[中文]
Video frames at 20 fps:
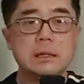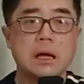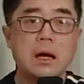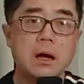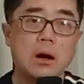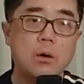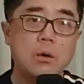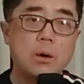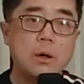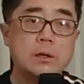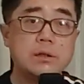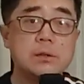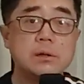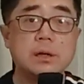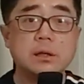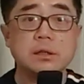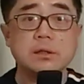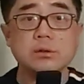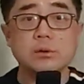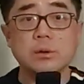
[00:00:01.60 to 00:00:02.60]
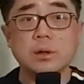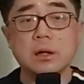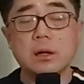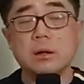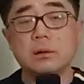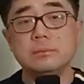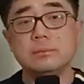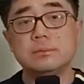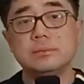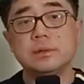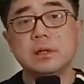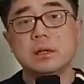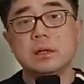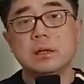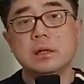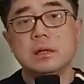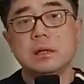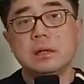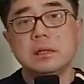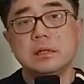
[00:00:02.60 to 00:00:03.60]
大家好，欢迎收看《历子资料》。
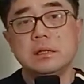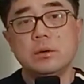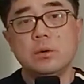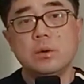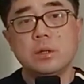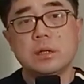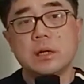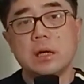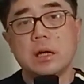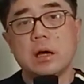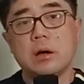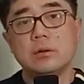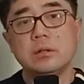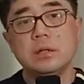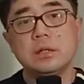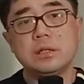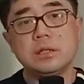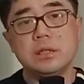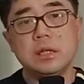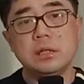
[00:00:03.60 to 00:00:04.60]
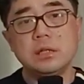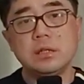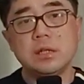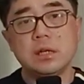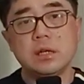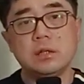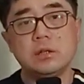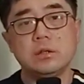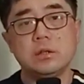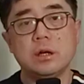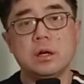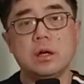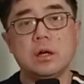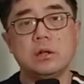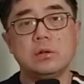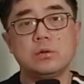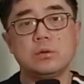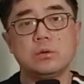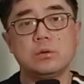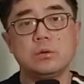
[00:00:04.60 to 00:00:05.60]
今天我想聊一下几天前
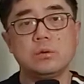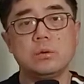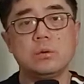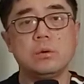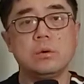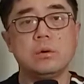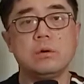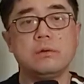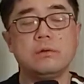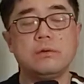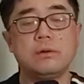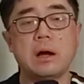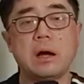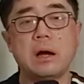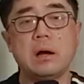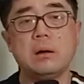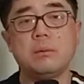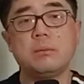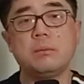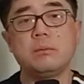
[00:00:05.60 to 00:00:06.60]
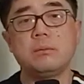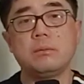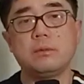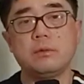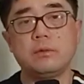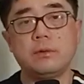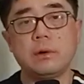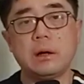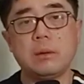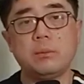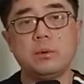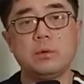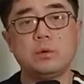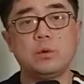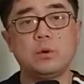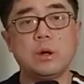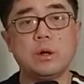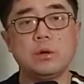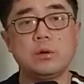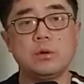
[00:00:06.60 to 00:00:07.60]
啊，中国发发布
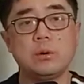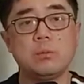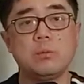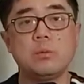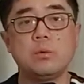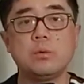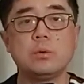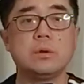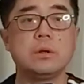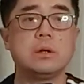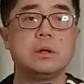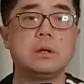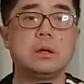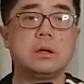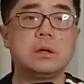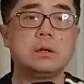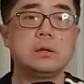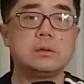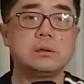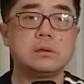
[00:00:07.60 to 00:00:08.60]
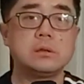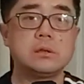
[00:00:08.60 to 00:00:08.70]
对外宣布的啊，